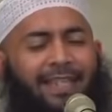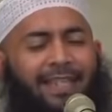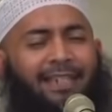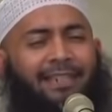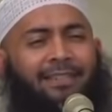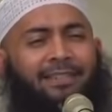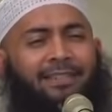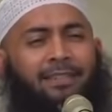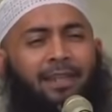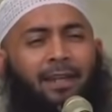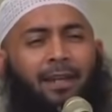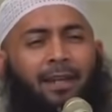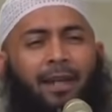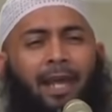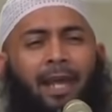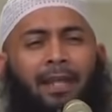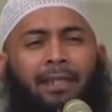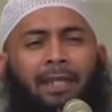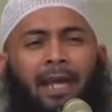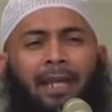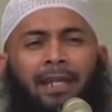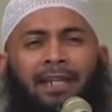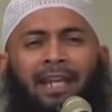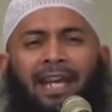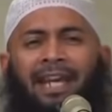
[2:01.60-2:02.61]
yang
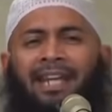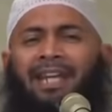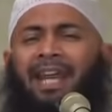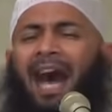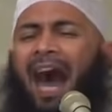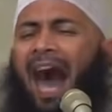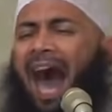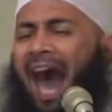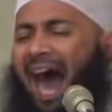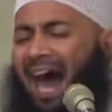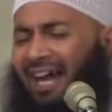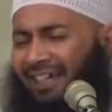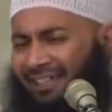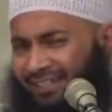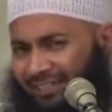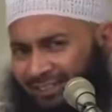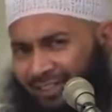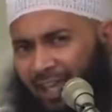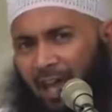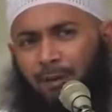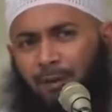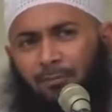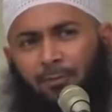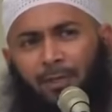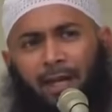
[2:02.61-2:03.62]
terlena dengan
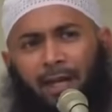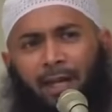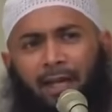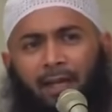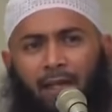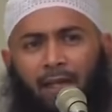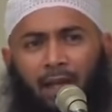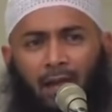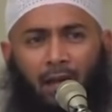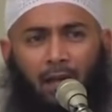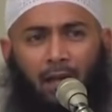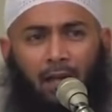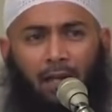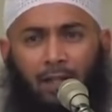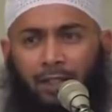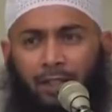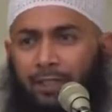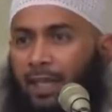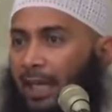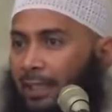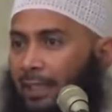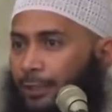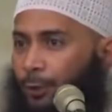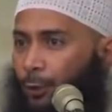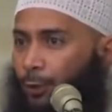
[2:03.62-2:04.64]
harta mereka,
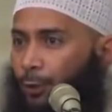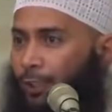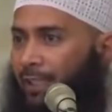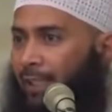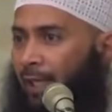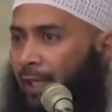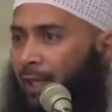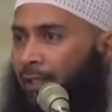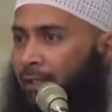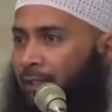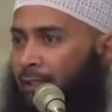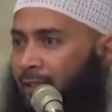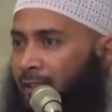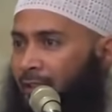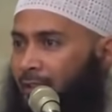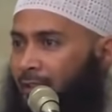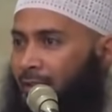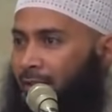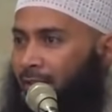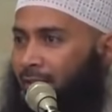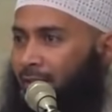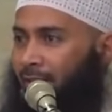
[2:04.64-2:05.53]
dengan dunia ini.